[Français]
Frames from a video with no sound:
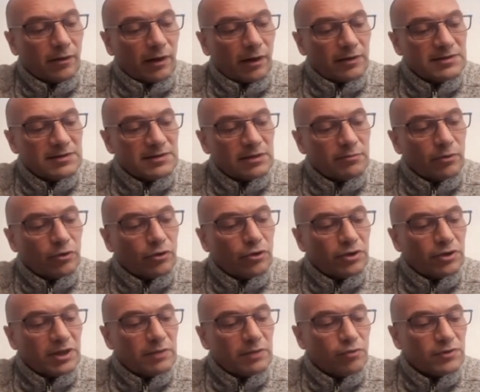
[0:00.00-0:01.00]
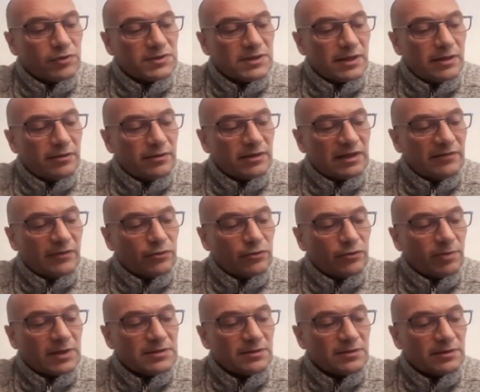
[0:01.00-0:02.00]
anciennement colonel Pourcel, qui va nous
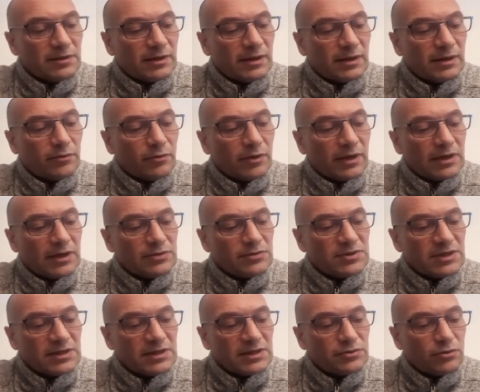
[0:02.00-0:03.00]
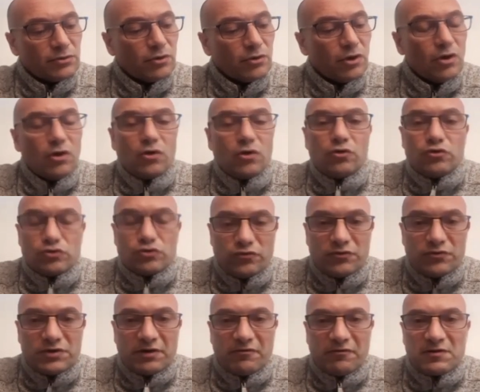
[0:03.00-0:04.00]
présenter donc l'association de
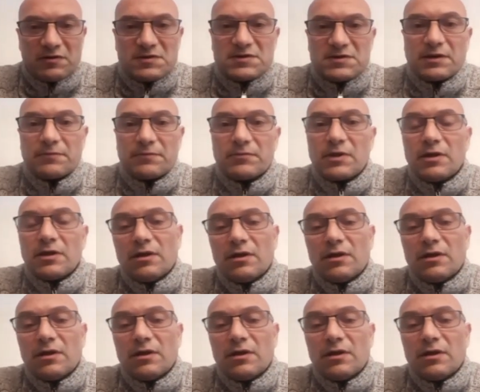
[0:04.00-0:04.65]
Souvenirs Français,